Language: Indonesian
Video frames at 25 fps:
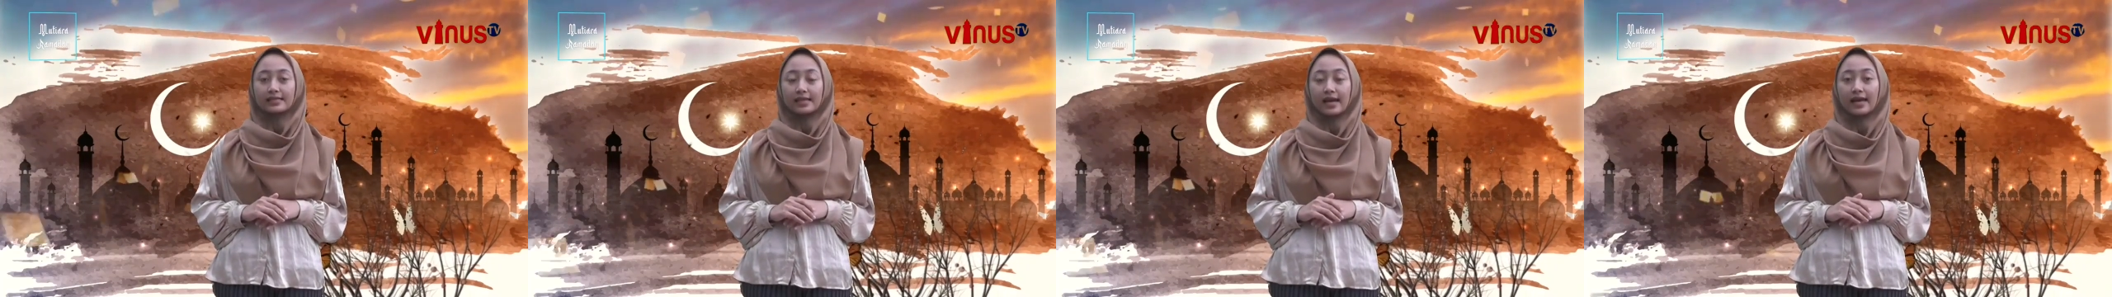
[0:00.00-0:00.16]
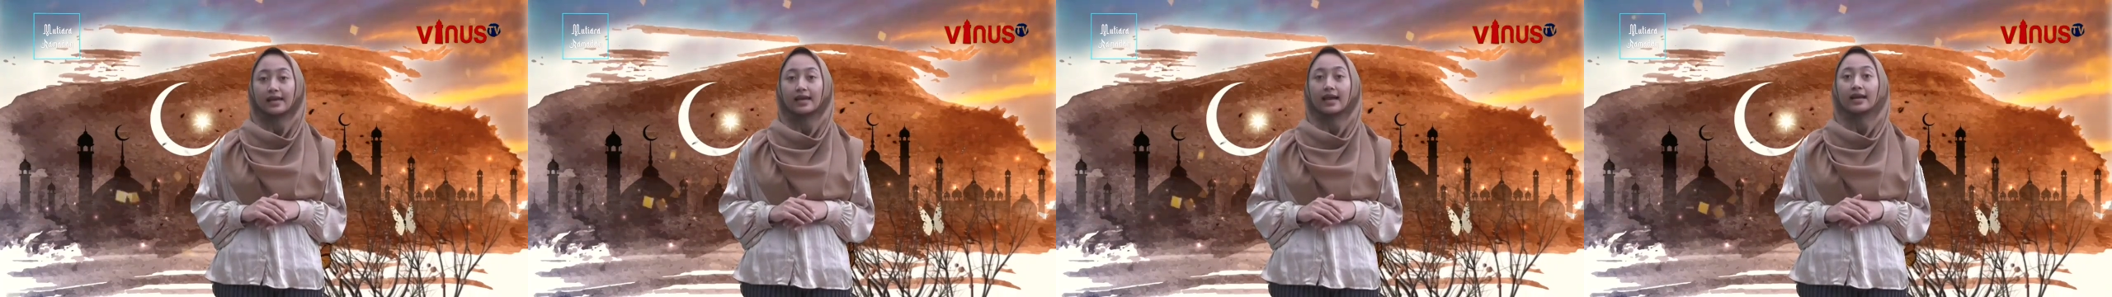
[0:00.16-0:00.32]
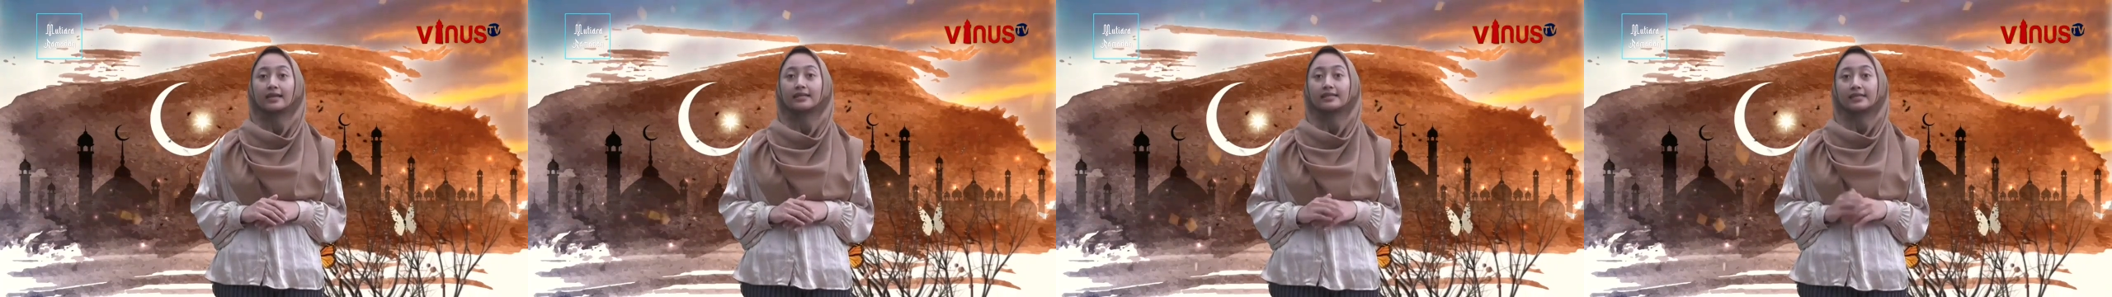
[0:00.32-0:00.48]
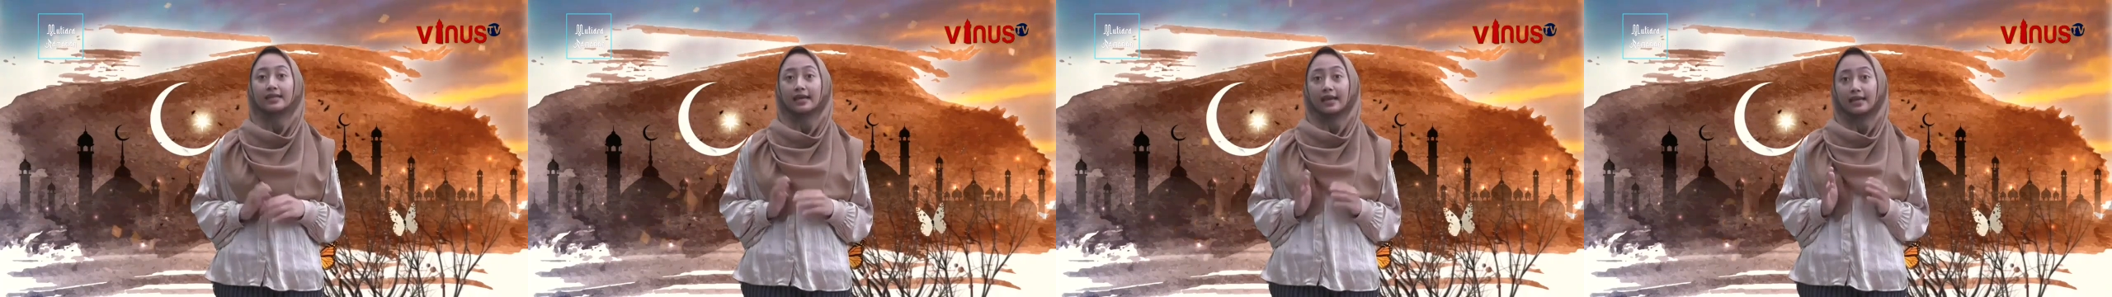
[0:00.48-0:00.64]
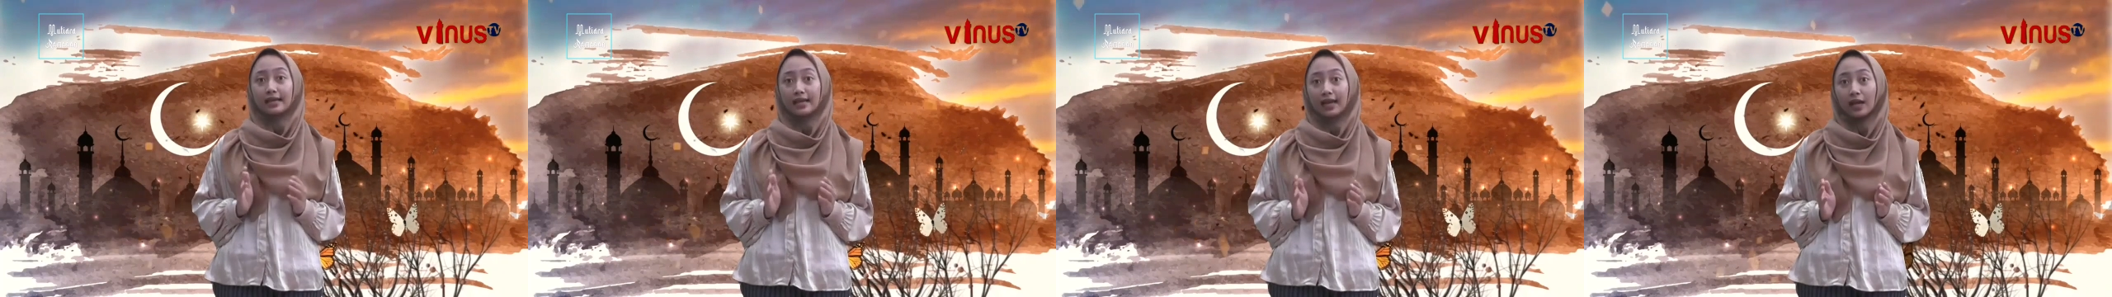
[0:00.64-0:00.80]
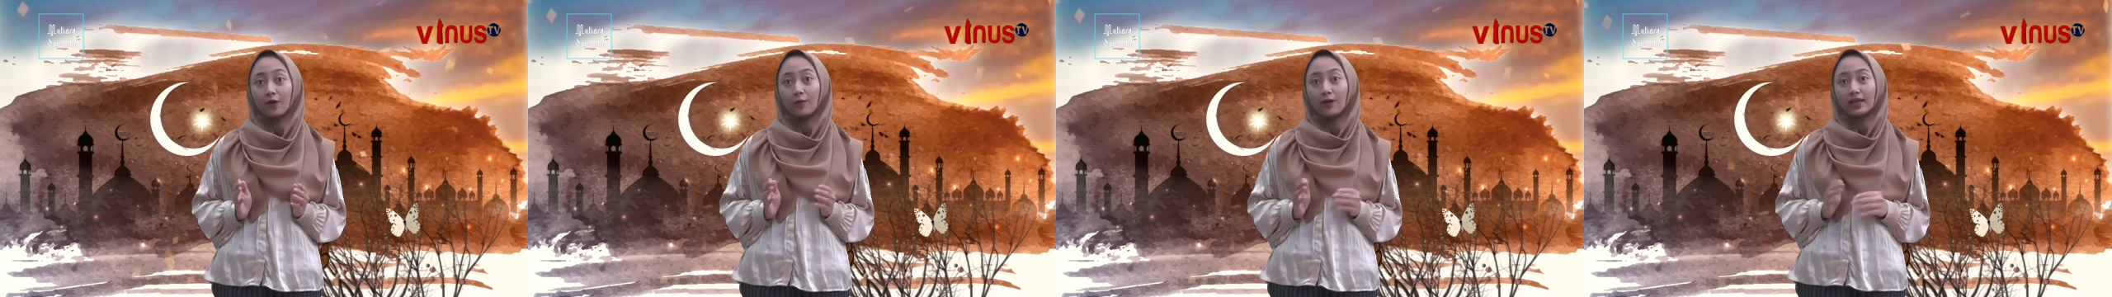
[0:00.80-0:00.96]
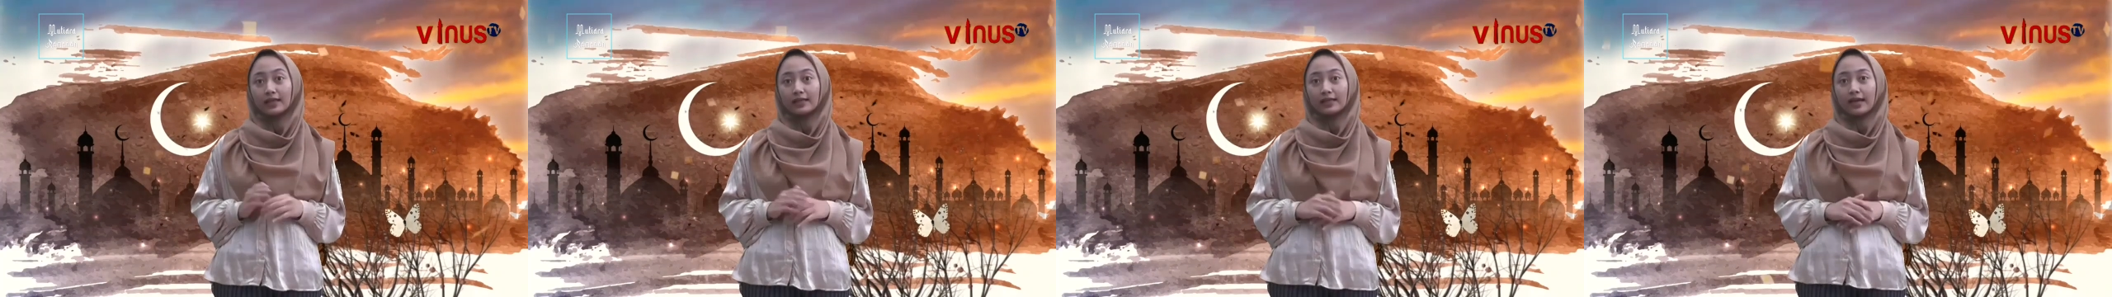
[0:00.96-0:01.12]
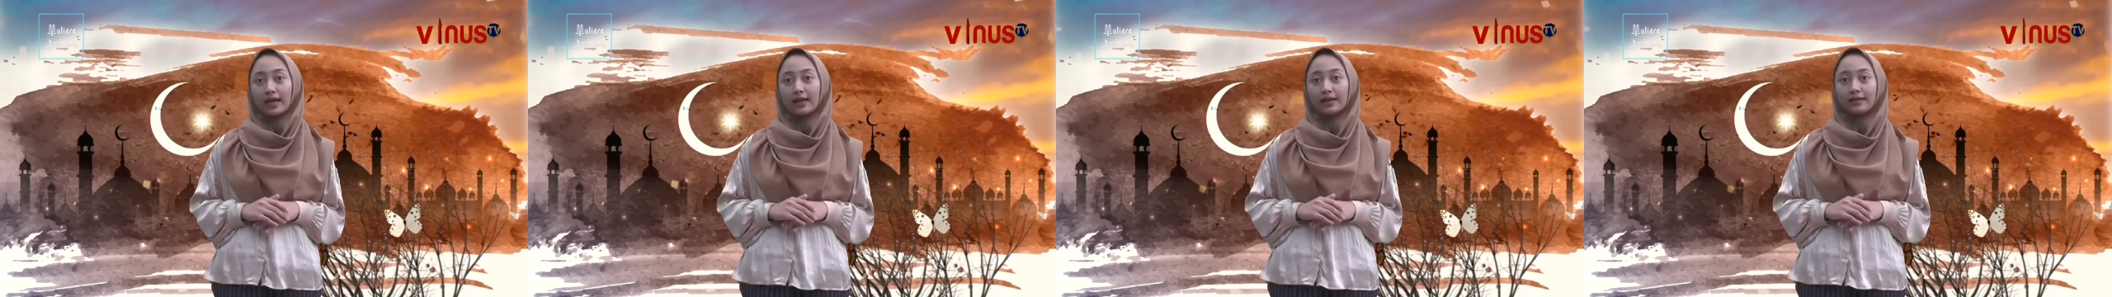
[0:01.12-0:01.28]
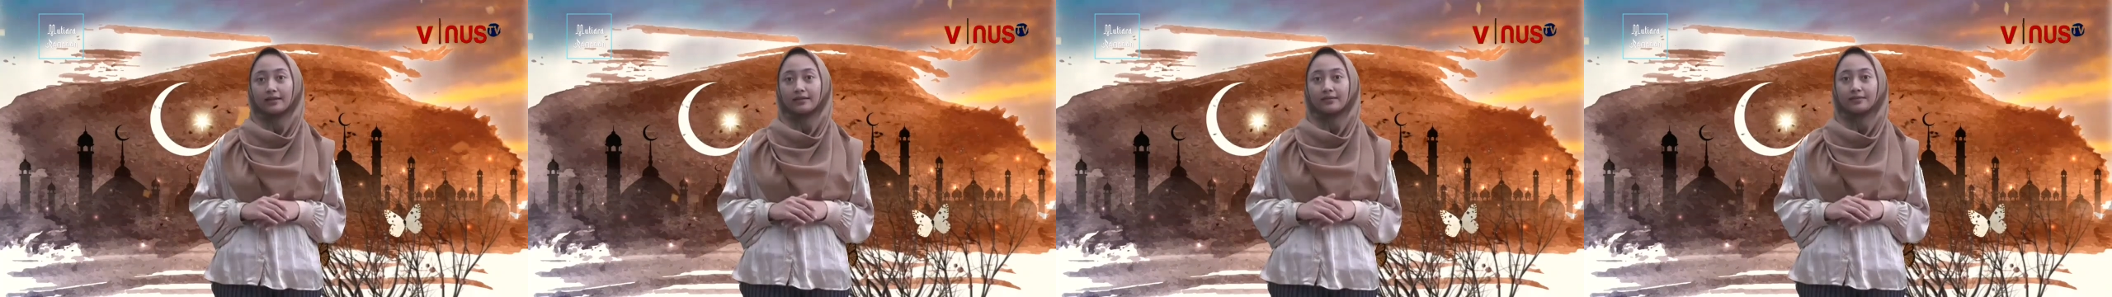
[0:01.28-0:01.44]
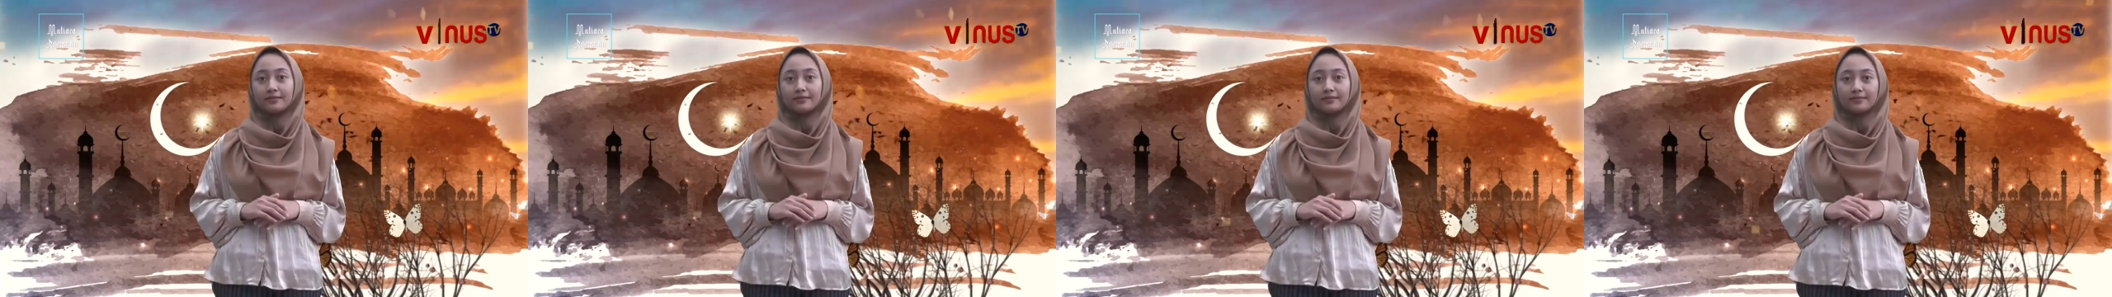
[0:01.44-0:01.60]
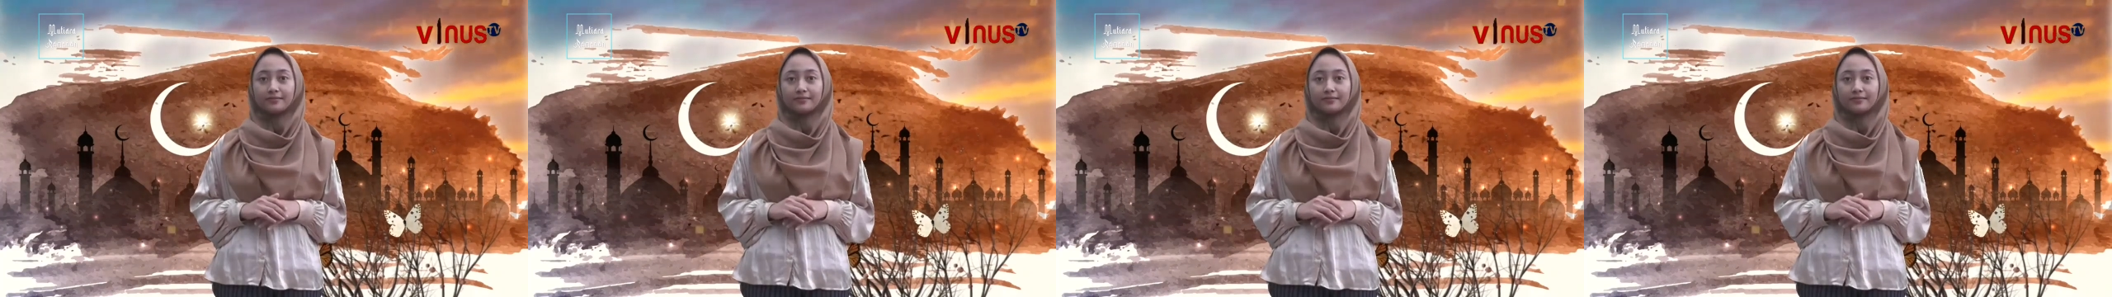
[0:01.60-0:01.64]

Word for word: sayang jika dilewatkan.